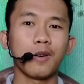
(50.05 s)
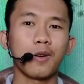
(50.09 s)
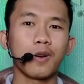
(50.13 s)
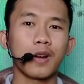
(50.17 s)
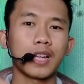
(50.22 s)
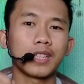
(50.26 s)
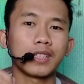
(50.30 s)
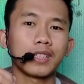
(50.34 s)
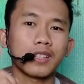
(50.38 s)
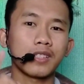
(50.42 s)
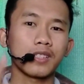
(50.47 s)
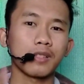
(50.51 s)

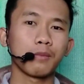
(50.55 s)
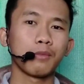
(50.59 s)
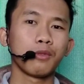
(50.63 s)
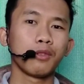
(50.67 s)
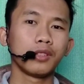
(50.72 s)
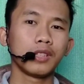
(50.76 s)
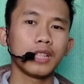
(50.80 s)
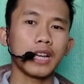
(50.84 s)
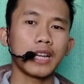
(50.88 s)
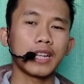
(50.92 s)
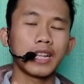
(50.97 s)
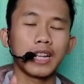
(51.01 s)
Orang
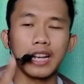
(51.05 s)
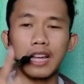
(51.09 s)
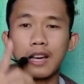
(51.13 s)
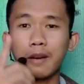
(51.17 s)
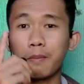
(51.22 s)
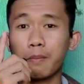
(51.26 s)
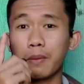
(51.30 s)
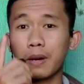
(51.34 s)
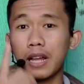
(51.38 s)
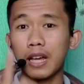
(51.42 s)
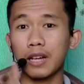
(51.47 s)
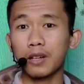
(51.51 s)
tersebut
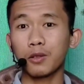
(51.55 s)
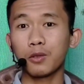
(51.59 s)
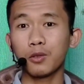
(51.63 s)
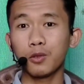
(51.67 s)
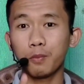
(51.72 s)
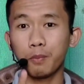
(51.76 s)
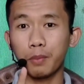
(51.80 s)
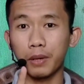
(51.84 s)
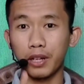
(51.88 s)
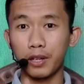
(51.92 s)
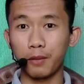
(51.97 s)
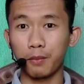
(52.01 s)
adalah pelaku
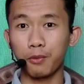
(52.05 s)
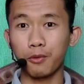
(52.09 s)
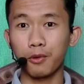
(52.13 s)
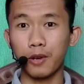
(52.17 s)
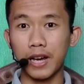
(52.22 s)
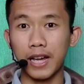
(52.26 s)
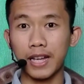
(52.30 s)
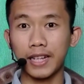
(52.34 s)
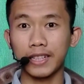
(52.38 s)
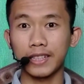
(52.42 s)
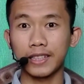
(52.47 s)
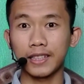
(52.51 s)

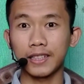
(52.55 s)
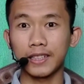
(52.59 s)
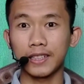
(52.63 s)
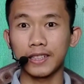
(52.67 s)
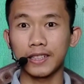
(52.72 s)
penipuan.